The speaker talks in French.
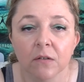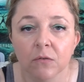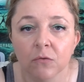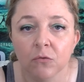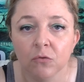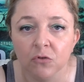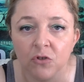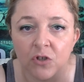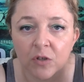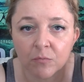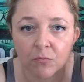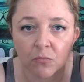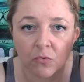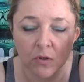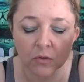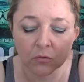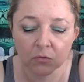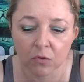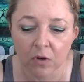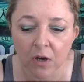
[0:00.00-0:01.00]
deux jumbo
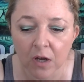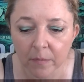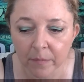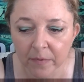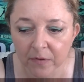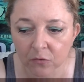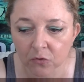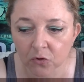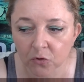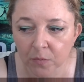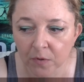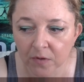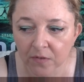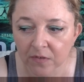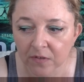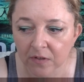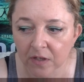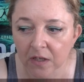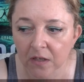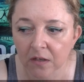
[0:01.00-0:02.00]
et deux râles parce que je
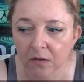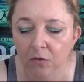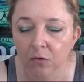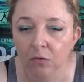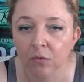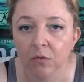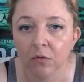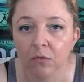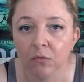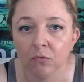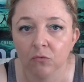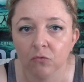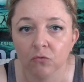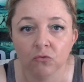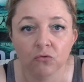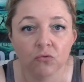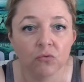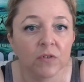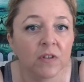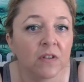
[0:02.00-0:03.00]
pensais que ce
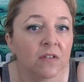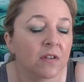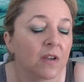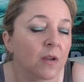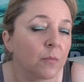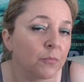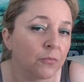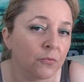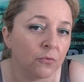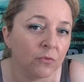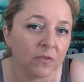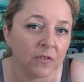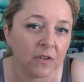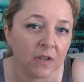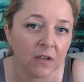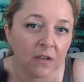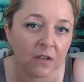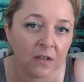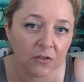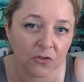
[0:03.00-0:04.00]
que j'utiliserais le plus,
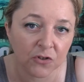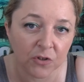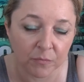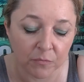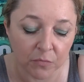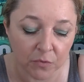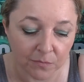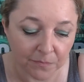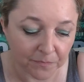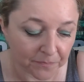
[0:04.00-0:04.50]
c'est les jumbo.